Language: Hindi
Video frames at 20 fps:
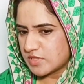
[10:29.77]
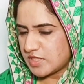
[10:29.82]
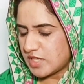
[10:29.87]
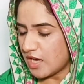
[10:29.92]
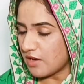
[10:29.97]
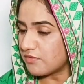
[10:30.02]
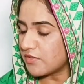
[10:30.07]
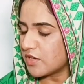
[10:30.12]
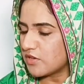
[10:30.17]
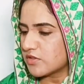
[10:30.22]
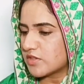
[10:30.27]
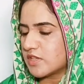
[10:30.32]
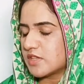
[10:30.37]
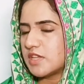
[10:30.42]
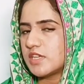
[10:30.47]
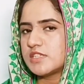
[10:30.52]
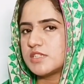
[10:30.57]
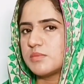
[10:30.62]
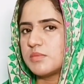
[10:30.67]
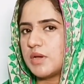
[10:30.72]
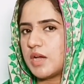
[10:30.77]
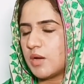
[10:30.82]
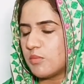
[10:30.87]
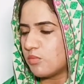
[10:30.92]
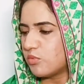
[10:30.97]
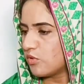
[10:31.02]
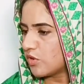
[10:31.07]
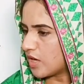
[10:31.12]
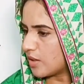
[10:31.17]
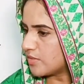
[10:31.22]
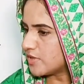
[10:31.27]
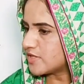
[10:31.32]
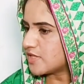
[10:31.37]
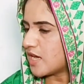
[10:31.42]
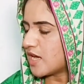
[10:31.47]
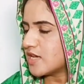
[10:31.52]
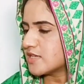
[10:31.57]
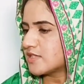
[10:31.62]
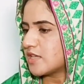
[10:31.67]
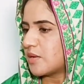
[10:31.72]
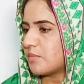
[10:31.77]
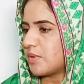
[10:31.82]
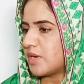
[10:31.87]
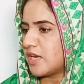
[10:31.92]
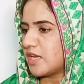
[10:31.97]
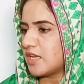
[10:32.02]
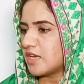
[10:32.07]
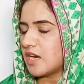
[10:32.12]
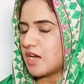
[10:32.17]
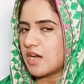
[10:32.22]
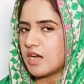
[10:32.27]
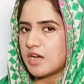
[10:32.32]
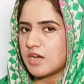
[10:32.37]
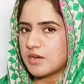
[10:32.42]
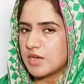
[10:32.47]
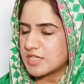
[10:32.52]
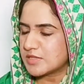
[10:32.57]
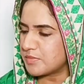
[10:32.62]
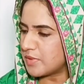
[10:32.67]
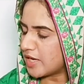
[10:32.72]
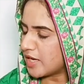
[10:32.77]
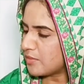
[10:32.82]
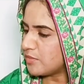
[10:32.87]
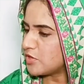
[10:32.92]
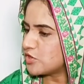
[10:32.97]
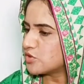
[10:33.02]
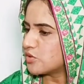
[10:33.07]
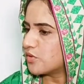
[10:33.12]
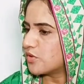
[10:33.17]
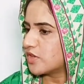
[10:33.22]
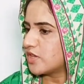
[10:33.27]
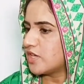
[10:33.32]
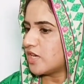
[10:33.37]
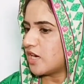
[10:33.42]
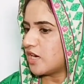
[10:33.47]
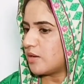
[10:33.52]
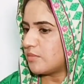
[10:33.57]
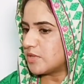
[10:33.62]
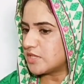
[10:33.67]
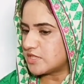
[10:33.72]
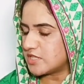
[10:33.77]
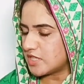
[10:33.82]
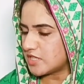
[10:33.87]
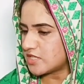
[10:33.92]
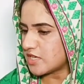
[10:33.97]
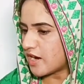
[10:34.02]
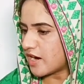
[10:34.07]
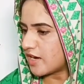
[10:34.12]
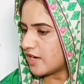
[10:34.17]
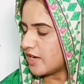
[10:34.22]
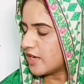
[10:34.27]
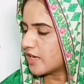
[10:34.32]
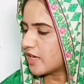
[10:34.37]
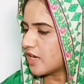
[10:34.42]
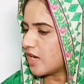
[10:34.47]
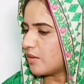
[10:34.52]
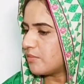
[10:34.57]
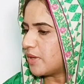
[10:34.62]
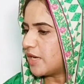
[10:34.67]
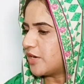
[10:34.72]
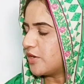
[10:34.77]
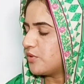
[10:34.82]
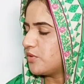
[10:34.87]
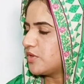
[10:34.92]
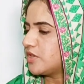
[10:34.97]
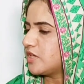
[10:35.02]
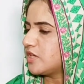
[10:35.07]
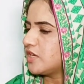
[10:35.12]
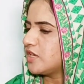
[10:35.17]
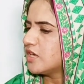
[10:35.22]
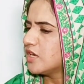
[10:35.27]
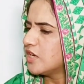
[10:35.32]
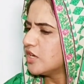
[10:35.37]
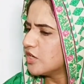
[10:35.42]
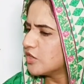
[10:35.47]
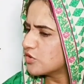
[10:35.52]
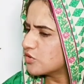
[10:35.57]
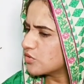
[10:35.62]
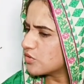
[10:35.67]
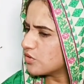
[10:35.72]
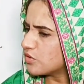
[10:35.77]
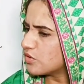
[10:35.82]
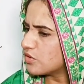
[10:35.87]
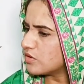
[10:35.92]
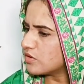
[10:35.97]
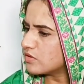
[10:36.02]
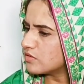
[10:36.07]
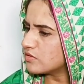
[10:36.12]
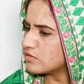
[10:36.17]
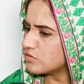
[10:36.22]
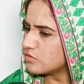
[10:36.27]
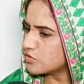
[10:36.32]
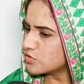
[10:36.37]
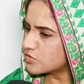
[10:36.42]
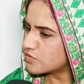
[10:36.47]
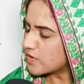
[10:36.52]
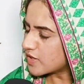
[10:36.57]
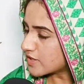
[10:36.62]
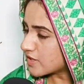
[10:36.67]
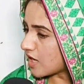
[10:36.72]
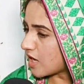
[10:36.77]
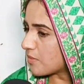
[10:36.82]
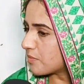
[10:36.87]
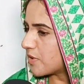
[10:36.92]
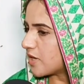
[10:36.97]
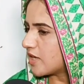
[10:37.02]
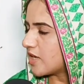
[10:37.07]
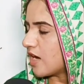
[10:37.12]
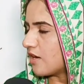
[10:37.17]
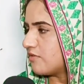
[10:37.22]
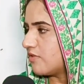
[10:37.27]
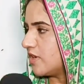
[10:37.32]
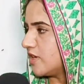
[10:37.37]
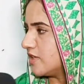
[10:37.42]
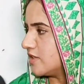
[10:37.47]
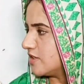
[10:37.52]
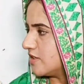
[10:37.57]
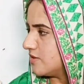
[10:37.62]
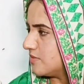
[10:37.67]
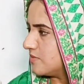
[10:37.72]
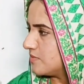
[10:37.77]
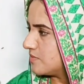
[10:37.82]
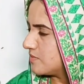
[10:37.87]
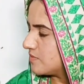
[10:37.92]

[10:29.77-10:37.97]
क्या फ़ील होता था जब अबू का भी साया सर पे नहीं रहा हस्बैंड ने भी छोड़ दिया बच्चे चार लेके आप बैठी हुई थी तो उस वक्त आपकी क्या फीलिंग थी